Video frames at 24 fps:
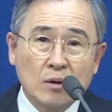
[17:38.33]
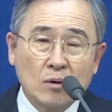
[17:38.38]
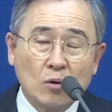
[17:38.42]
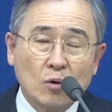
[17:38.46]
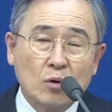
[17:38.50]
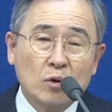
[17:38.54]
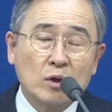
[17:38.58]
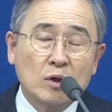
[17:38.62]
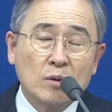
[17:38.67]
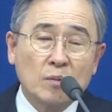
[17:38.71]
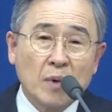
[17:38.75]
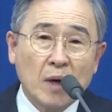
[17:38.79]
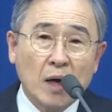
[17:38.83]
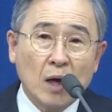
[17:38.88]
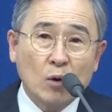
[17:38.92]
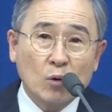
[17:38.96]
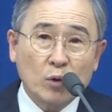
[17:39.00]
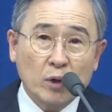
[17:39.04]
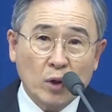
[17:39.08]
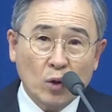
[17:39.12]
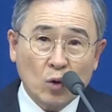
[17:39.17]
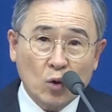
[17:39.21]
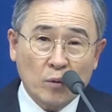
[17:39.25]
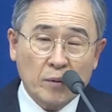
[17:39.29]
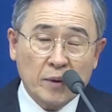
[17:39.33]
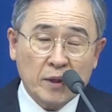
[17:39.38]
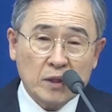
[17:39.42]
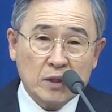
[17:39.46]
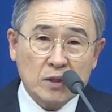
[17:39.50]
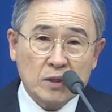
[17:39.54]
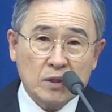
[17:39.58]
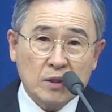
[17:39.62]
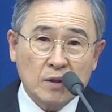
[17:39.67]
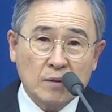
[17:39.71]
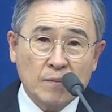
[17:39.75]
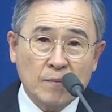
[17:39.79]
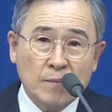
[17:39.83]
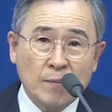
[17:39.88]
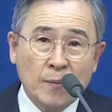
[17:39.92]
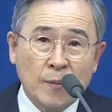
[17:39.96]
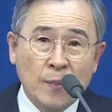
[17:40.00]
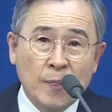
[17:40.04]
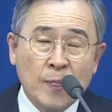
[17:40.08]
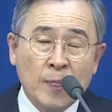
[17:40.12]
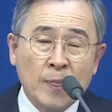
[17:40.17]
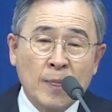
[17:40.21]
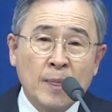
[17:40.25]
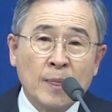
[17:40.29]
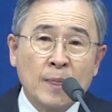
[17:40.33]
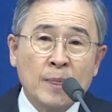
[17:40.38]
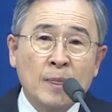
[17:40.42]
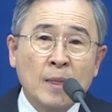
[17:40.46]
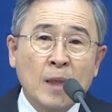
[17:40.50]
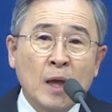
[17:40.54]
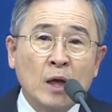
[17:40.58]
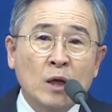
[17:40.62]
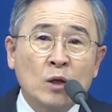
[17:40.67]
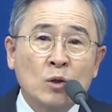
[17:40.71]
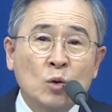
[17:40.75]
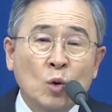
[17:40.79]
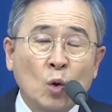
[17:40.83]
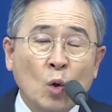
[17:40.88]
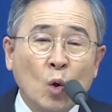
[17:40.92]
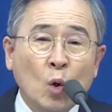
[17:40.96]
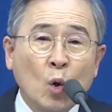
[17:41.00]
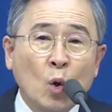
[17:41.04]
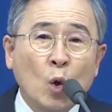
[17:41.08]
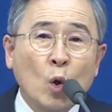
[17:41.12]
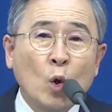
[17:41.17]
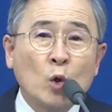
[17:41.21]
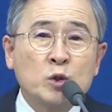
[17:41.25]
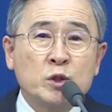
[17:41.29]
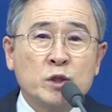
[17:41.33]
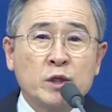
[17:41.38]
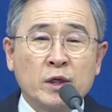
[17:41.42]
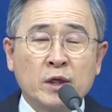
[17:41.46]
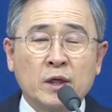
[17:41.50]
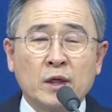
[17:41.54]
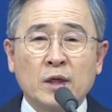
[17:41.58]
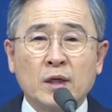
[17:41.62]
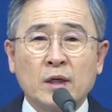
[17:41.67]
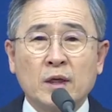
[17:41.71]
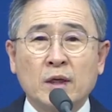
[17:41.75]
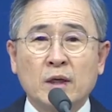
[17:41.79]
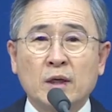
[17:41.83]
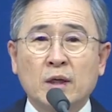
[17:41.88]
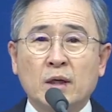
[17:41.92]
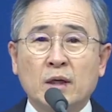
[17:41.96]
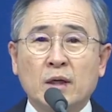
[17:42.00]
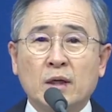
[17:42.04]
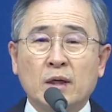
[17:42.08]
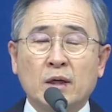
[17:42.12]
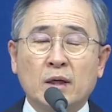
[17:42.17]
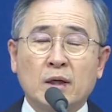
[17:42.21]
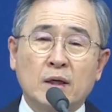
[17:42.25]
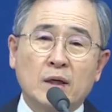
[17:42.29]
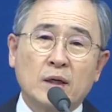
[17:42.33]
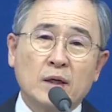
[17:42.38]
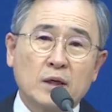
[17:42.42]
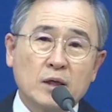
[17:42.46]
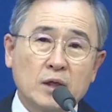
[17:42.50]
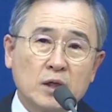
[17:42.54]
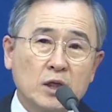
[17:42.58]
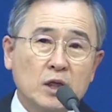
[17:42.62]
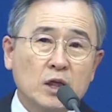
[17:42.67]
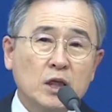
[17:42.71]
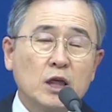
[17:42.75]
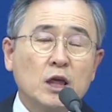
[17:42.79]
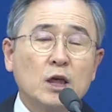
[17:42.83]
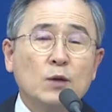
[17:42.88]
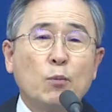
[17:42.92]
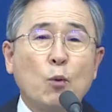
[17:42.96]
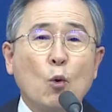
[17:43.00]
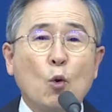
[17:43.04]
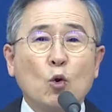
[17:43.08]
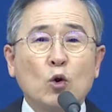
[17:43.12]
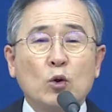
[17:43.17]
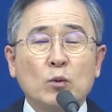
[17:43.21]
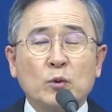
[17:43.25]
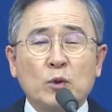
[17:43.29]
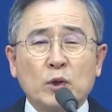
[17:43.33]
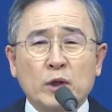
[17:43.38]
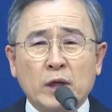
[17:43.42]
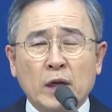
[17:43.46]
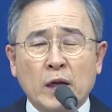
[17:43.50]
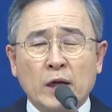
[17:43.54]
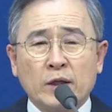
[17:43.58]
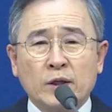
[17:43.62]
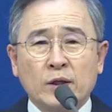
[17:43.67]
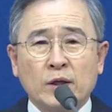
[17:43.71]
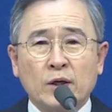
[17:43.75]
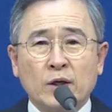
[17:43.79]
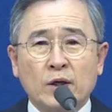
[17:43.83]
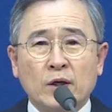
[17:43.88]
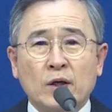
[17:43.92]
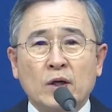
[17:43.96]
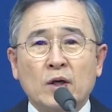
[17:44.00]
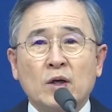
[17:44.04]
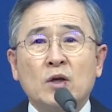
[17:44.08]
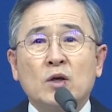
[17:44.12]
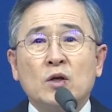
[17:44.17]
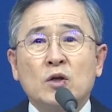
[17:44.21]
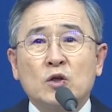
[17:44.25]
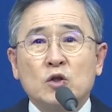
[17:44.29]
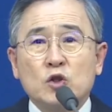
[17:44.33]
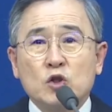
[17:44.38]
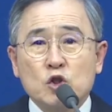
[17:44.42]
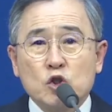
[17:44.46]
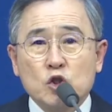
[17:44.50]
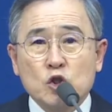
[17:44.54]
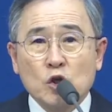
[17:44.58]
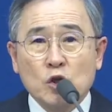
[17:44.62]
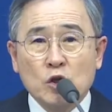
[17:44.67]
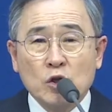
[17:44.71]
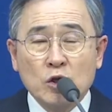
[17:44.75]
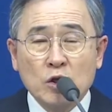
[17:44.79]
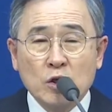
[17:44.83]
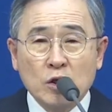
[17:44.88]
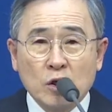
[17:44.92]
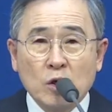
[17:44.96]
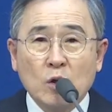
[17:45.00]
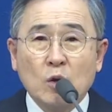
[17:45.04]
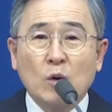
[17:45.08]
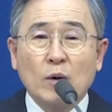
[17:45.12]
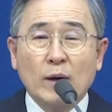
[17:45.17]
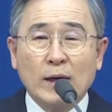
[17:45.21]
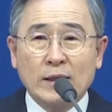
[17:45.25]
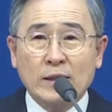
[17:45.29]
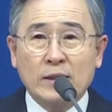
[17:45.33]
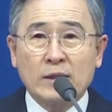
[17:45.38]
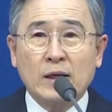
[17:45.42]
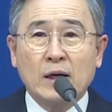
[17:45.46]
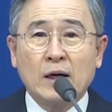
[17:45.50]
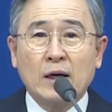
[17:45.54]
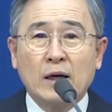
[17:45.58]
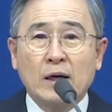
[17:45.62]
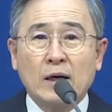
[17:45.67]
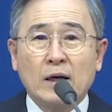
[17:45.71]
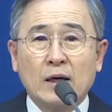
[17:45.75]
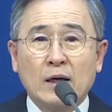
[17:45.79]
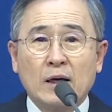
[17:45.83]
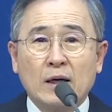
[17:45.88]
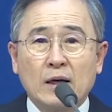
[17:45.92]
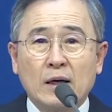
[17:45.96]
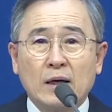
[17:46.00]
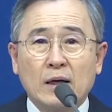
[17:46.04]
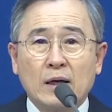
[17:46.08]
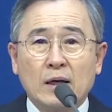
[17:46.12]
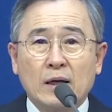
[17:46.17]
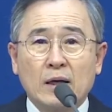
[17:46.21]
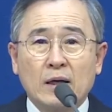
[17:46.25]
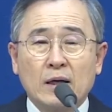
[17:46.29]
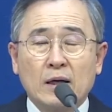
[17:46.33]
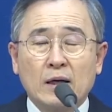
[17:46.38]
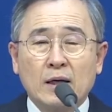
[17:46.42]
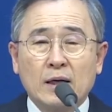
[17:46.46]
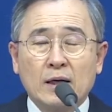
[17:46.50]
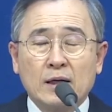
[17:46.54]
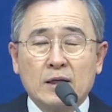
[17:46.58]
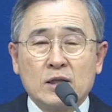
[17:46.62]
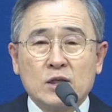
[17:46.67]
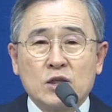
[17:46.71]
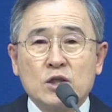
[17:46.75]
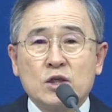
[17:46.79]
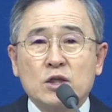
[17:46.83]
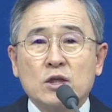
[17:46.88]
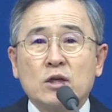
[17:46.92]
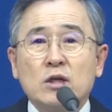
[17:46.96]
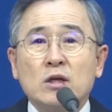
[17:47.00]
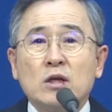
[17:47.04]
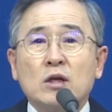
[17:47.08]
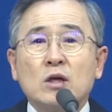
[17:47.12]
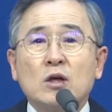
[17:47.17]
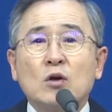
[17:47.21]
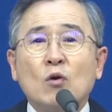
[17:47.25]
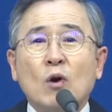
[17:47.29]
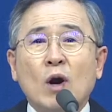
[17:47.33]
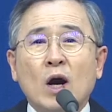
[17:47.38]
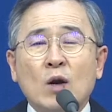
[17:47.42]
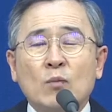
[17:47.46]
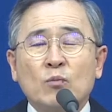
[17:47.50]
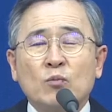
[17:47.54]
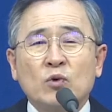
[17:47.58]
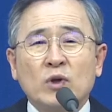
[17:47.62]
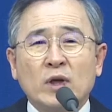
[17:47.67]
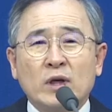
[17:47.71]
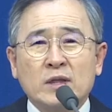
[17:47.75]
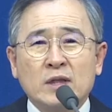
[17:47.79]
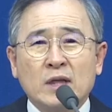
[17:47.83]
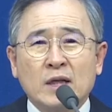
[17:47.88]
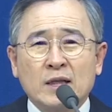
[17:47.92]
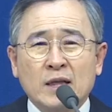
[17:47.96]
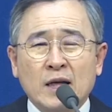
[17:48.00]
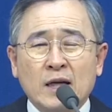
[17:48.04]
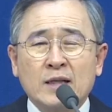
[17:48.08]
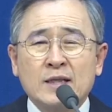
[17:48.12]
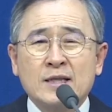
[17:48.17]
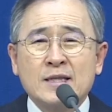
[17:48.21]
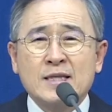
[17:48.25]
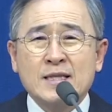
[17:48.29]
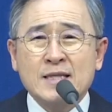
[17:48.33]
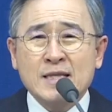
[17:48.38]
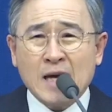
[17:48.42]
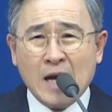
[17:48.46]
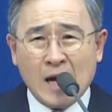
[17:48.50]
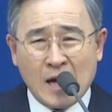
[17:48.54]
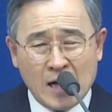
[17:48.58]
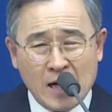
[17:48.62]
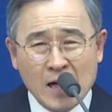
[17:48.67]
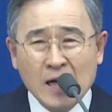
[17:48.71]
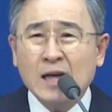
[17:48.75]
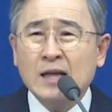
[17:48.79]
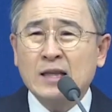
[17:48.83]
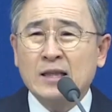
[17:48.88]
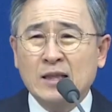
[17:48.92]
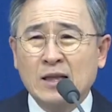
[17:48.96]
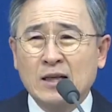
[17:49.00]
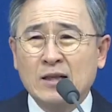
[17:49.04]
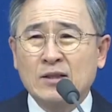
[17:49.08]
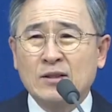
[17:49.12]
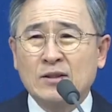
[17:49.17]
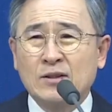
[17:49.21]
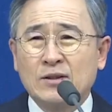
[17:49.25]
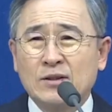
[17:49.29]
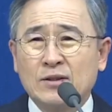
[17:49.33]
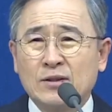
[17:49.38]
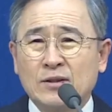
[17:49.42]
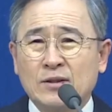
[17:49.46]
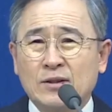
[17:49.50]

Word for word: 오늘 바울의 고백처럼 나는 오직 이 복음으로 인하여 즐거워한다. 즐거워할 뿐 아니라 나는 자랑한다는 거예요.